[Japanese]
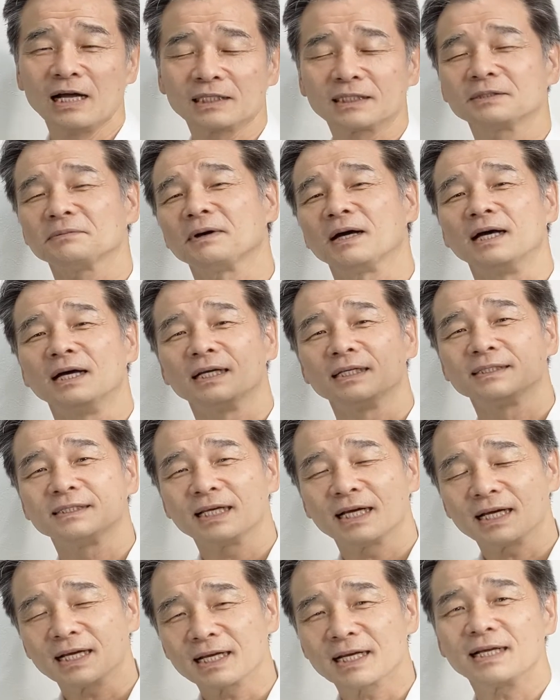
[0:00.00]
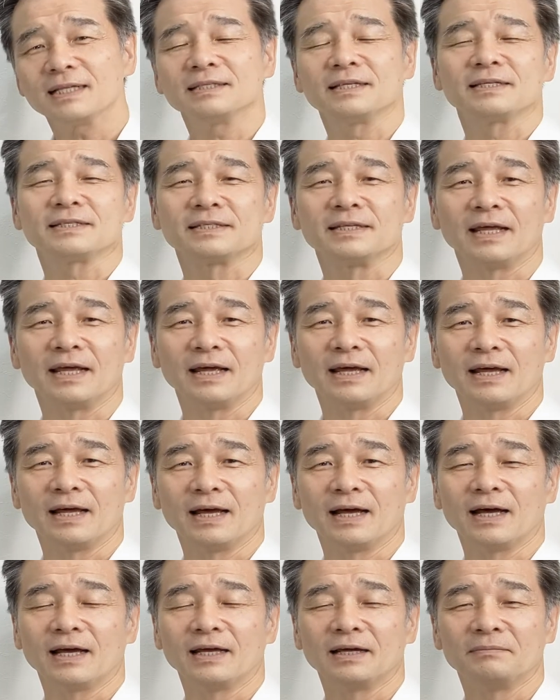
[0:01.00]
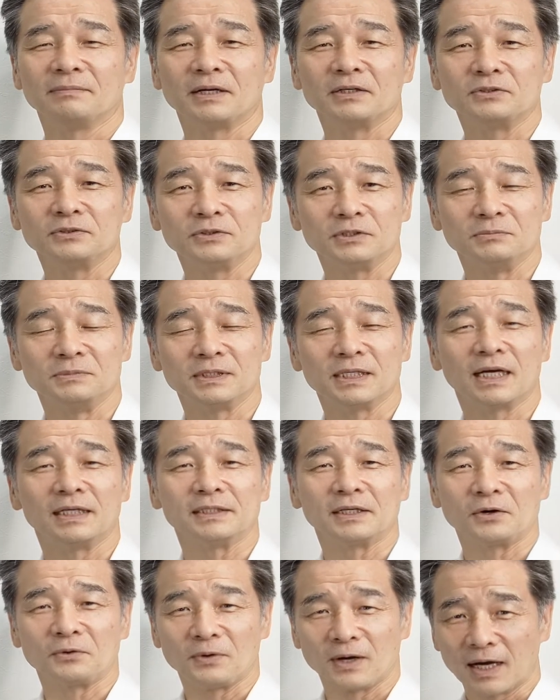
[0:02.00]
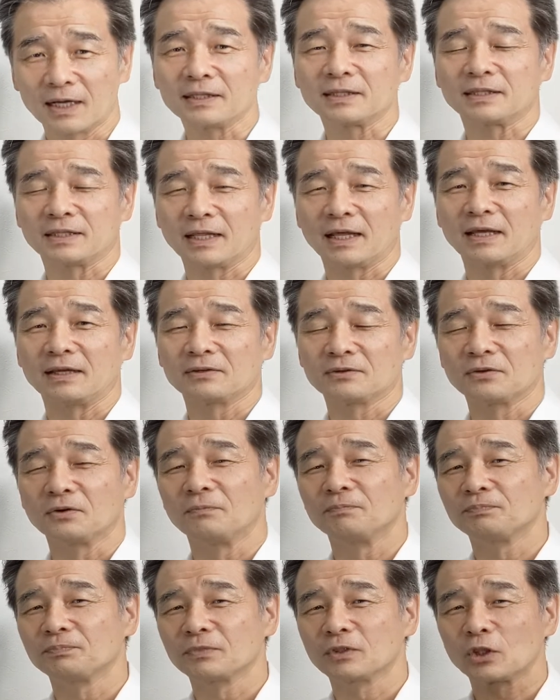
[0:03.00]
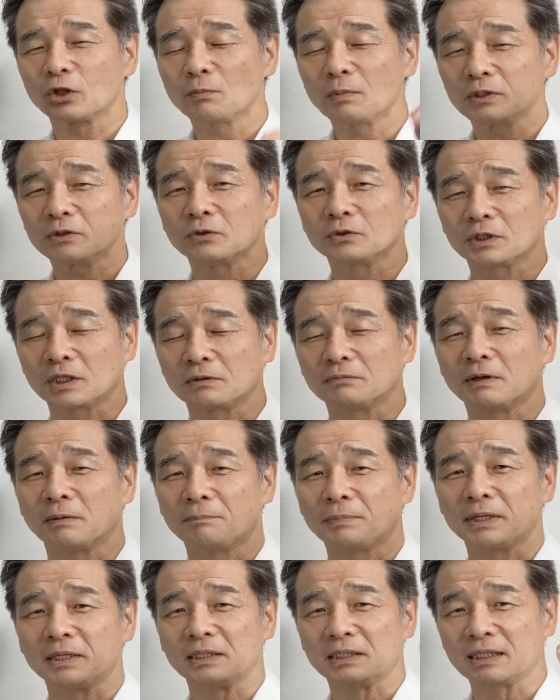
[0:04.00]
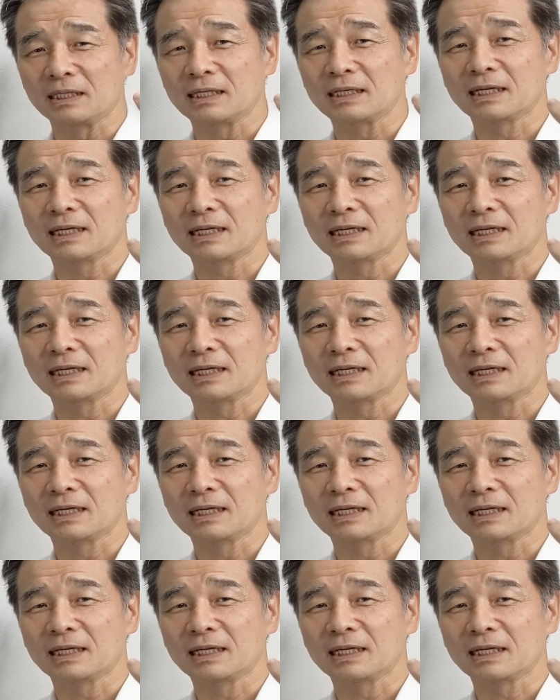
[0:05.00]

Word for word: とただまあ若干ですね、えー、まあルールみたいなのはあってそのトマトってやっぱり